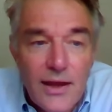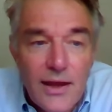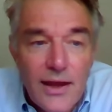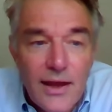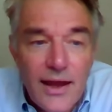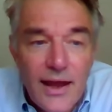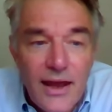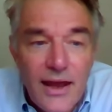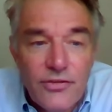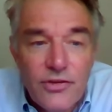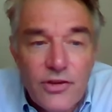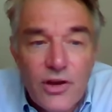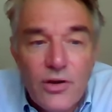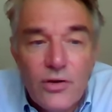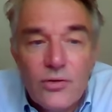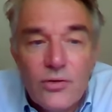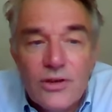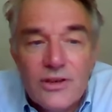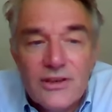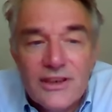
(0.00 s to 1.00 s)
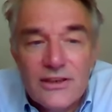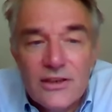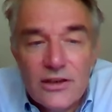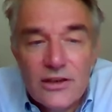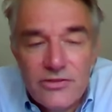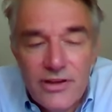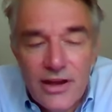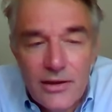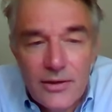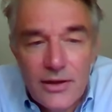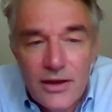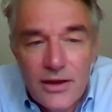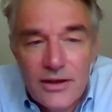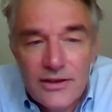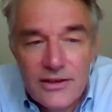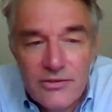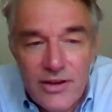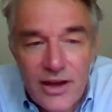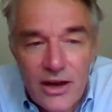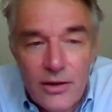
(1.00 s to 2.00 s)
La FAO n'a pas développé WAPOR
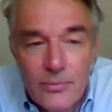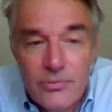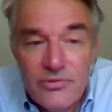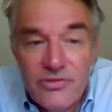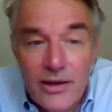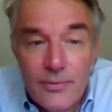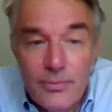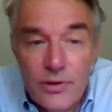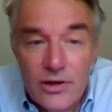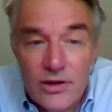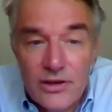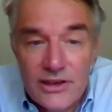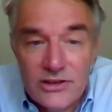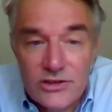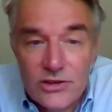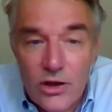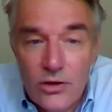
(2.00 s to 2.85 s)
seulement en interne.